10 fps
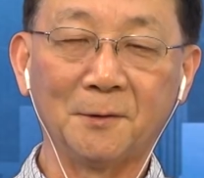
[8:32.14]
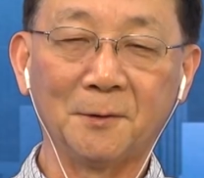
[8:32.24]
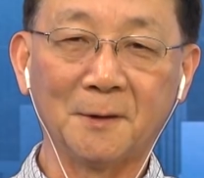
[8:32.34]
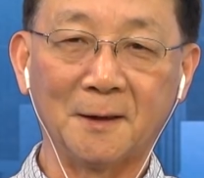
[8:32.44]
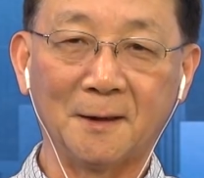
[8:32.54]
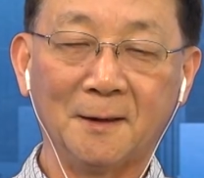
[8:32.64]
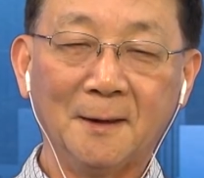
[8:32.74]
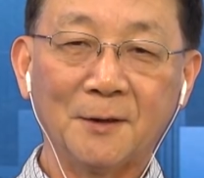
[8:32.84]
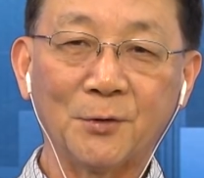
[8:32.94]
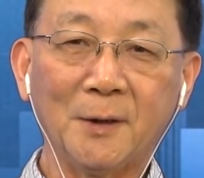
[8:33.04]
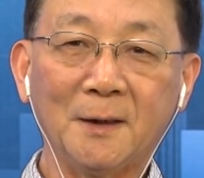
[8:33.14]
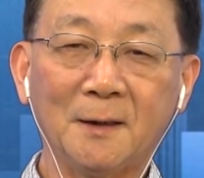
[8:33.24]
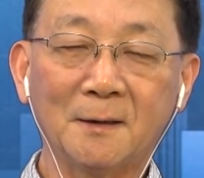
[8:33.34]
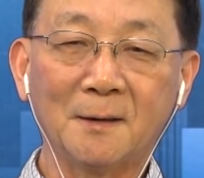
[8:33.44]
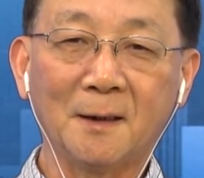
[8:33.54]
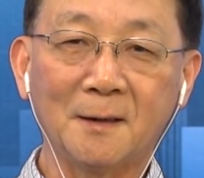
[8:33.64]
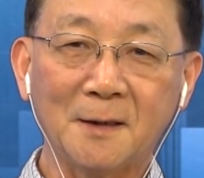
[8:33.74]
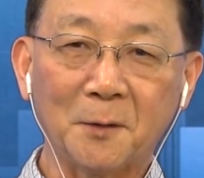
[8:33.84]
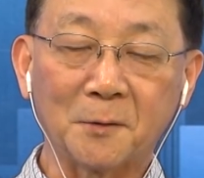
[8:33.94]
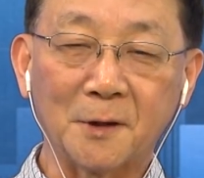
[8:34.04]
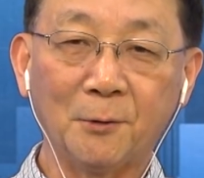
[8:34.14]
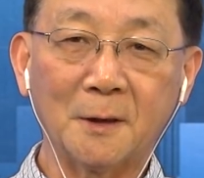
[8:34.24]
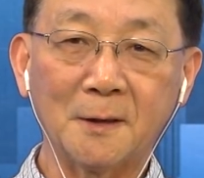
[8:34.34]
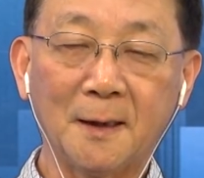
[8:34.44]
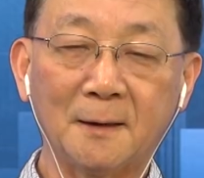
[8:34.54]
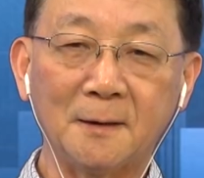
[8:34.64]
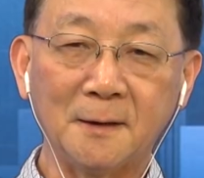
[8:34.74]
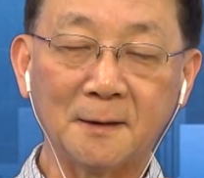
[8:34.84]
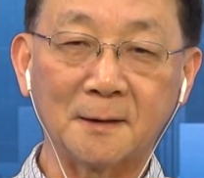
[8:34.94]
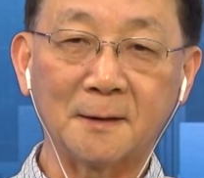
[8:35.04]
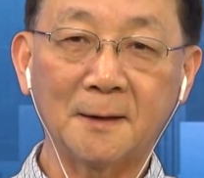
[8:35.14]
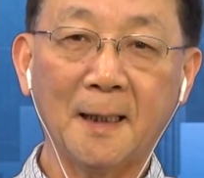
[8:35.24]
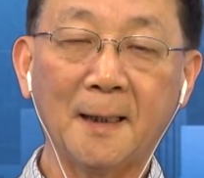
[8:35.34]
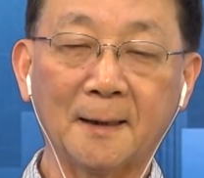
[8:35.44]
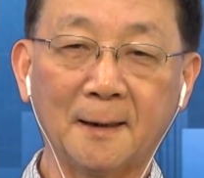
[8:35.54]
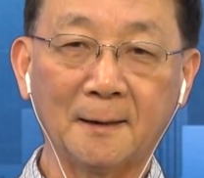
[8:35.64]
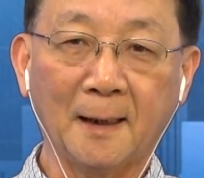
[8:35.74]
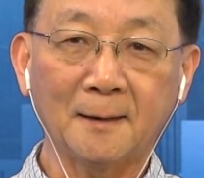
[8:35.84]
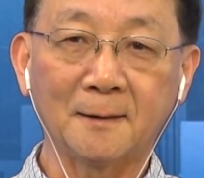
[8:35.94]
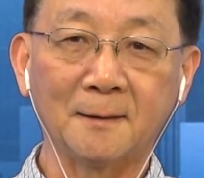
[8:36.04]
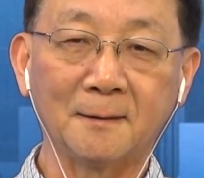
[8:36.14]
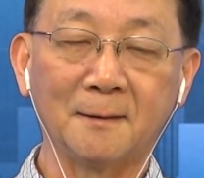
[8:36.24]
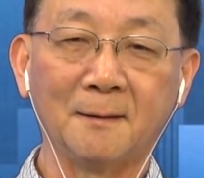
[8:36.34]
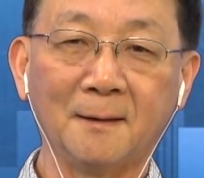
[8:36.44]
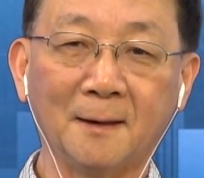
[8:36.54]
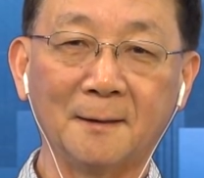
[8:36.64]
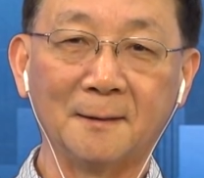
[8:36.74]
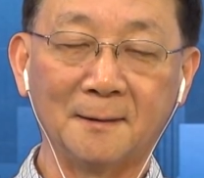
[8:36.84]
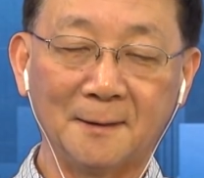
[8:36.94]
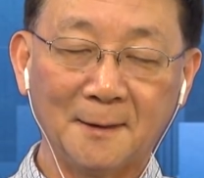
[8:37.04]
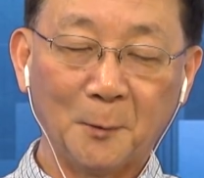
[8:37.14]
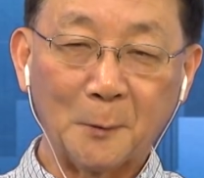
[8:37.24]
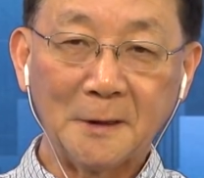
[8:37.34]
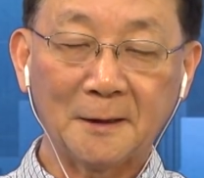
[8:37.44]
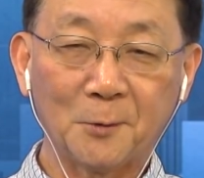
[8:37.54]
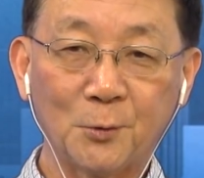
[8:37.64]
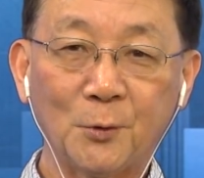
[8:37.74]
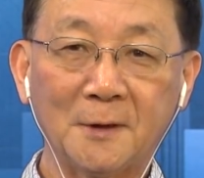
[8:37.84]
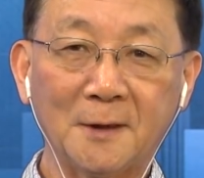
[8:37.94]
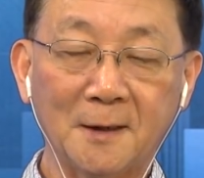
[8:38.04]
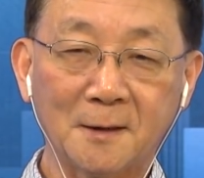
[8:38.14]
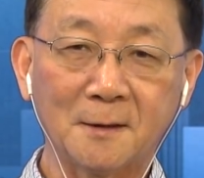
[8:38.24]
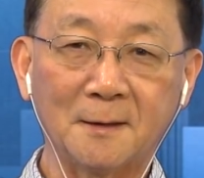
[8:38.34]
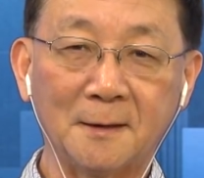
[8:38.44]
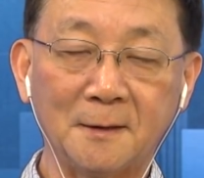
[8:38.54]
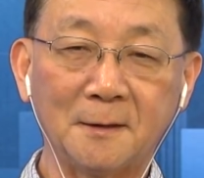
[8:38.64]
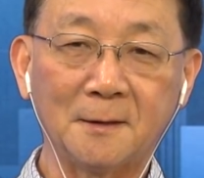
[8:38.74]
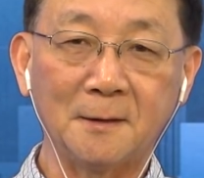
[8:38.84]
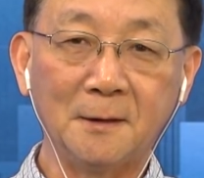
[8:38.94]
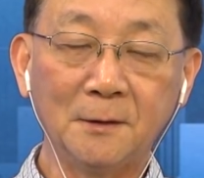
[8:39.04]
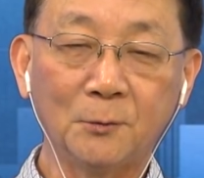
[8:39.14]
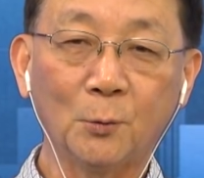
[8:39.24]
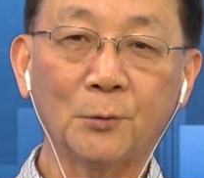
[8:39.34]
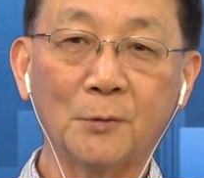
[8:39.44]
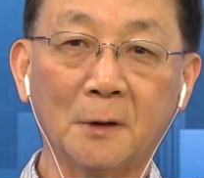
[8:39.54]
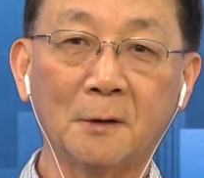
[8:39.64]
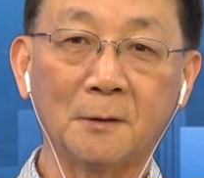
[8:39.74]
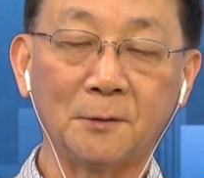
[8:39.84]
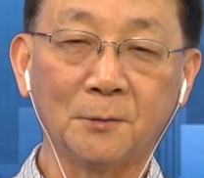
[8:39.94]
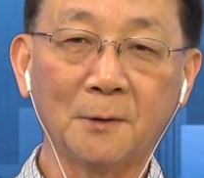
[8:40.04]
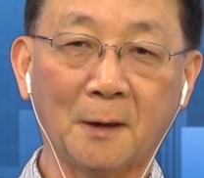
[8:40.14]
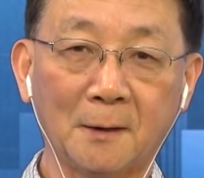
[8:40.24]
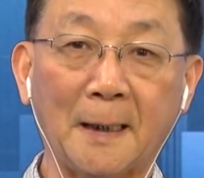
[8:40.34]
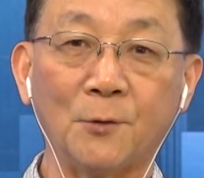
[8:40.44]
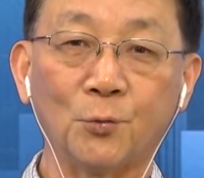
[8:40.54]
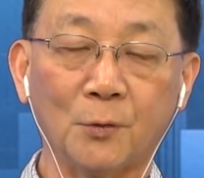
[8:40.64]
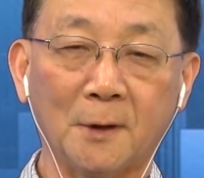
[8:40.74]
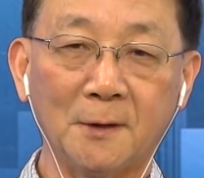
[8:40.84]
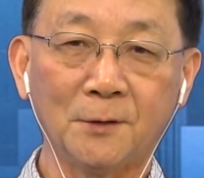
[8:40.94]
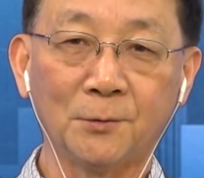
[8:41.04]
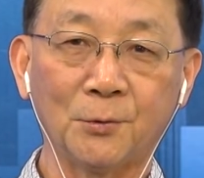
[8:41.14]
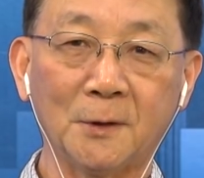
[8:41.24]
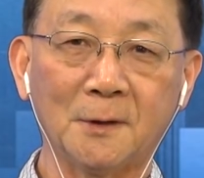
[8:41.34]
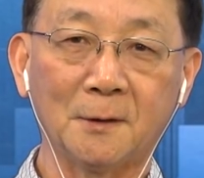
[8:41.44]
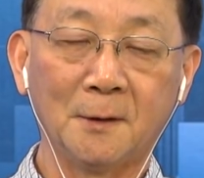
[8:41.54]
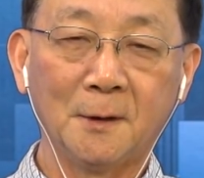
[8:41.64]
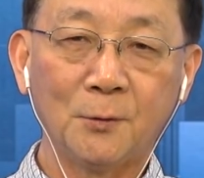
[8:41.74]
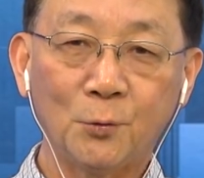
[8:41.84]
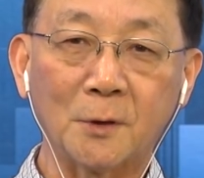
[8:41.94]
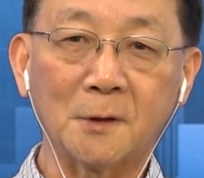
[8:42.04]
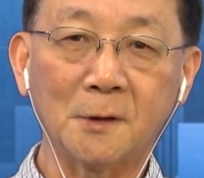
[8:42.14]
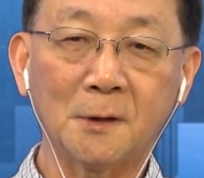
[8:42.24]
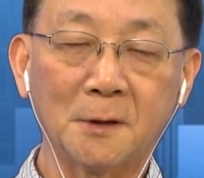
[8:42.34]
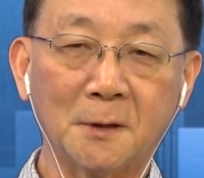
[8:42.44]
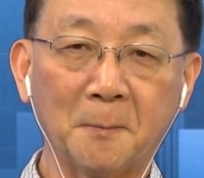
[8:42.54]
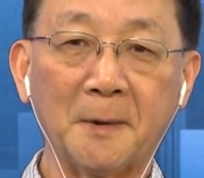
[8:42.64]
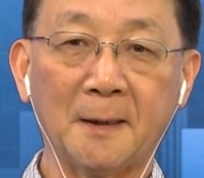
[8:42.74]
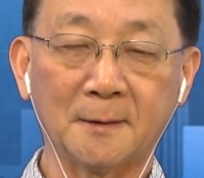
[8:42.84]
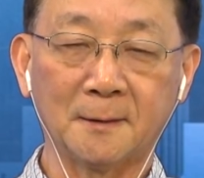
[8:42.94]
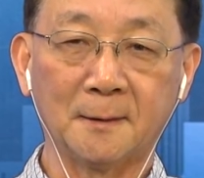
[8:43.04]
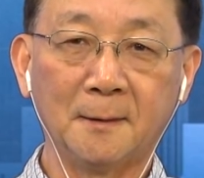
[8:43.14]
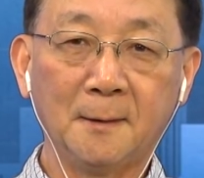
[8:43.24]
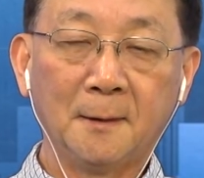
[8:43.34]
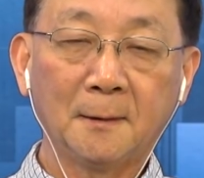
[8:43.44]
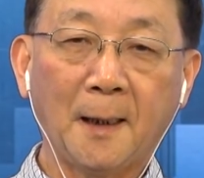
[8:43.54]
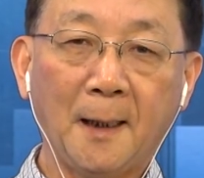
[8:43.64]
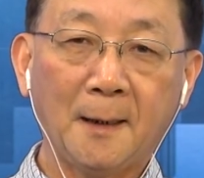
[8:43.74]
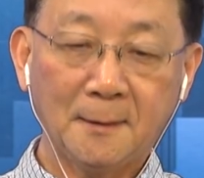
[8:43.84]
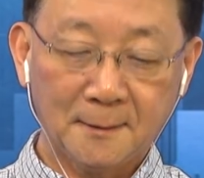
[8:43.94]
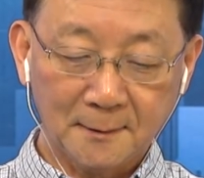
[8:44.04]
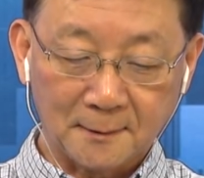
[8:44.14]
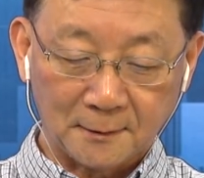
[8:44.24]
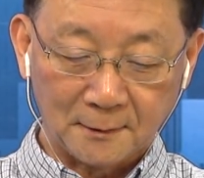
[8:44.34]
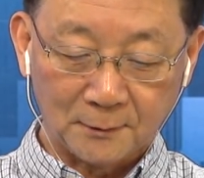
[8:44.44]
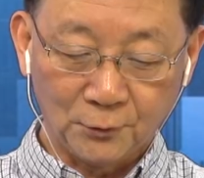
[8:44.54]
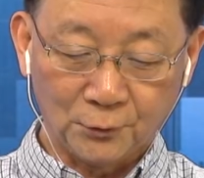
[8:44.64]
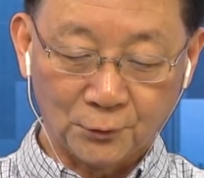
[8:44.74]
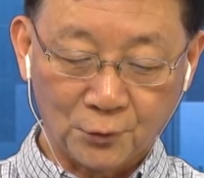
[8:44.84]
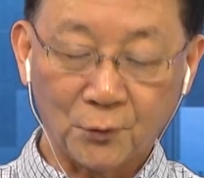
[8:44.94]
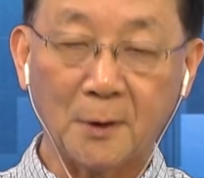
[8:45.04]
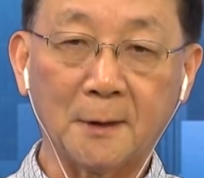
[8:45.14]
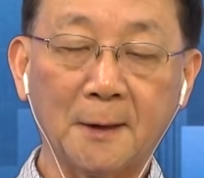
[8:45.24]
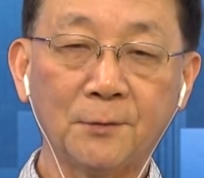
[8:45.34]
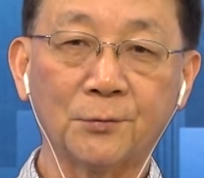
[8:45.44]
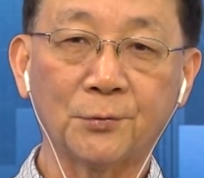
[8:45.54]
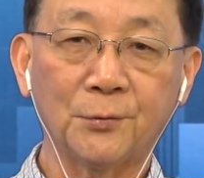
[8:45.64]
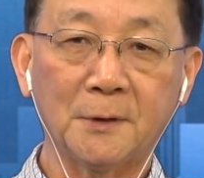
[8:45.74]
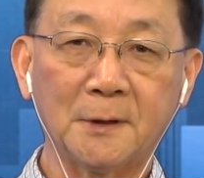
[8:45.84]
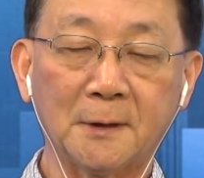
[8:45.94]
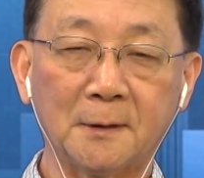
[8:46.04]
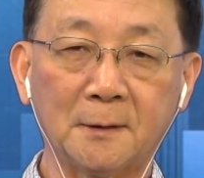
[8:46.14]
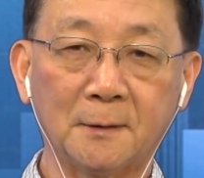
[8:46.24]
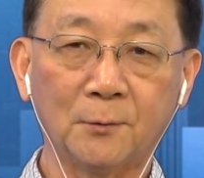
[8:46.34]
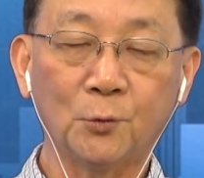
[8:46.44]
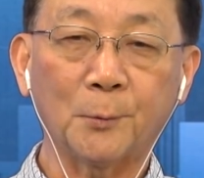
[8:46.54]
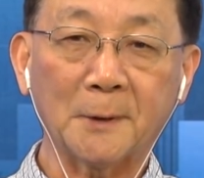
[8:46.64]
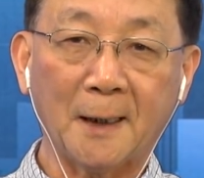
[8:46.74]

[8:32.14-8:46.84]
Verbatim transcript: 有有可能。所以呢，在这种情况之下呢，你仔细看一看他的那个文章当中说的那个事呢，你你多多少少有点感触啊，你就觉得确实是这么样子的。他自己就说了，他就说，这个作为